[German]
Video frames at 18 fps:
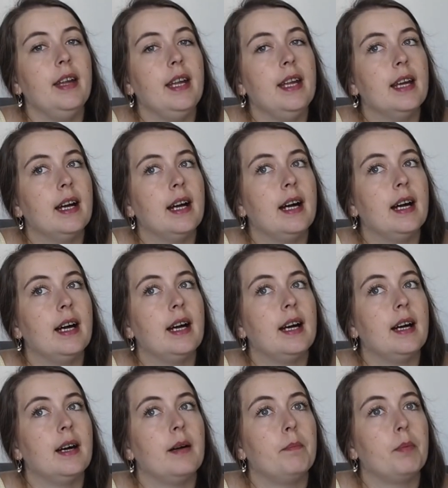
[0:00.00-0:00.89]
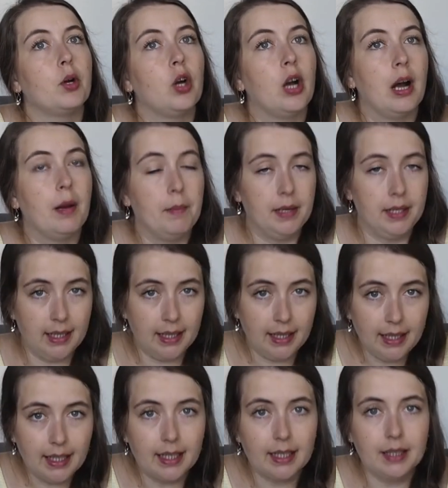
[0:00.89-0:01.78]
Wir
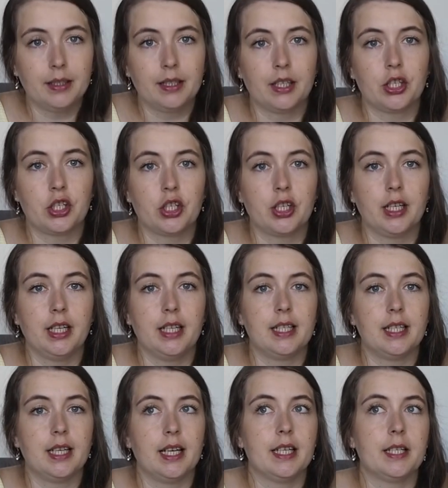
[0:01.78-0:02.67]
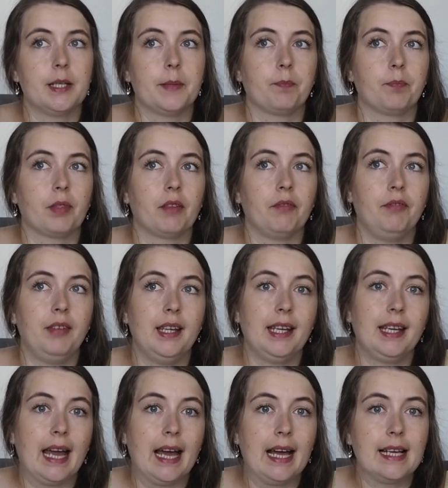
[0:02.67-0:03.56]
bekommen hier geschildert,
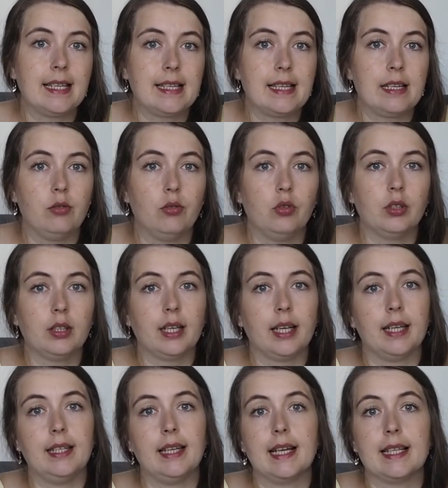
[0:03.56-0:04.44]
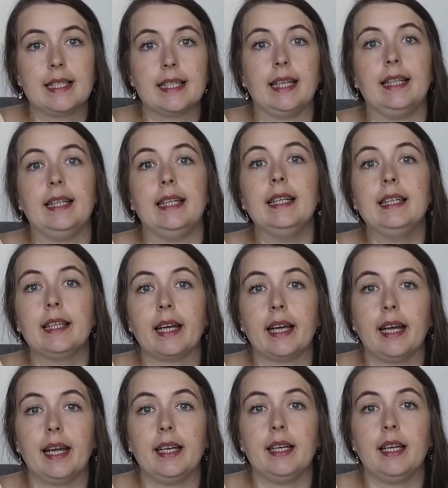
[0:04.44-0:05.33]
wie Kerstin Lindgren Astrid
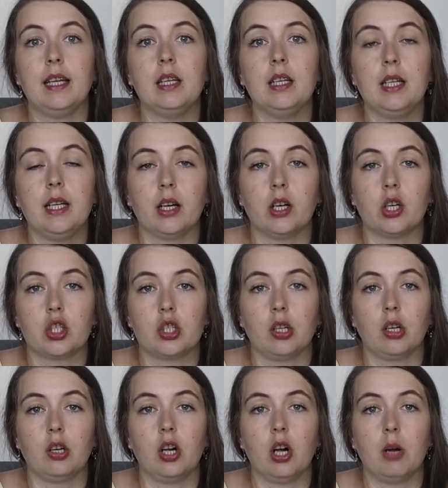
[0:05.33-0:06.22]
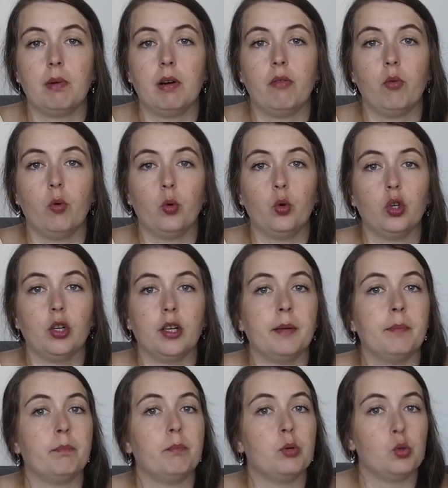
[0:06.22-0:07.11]
Lindgren in ihrer Stockholmer
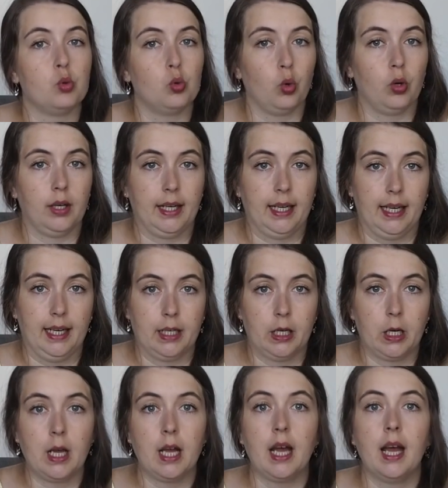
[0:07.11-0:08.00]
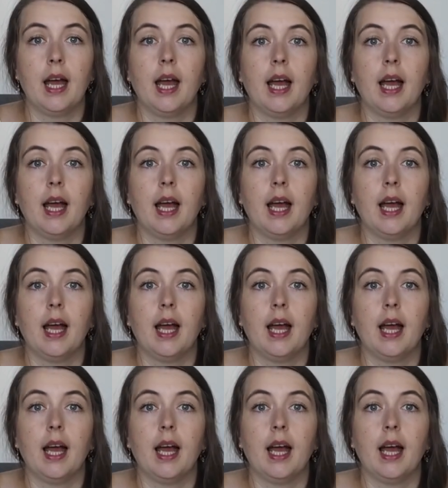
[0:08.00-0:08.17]
Wohnung äh, besuchen geht.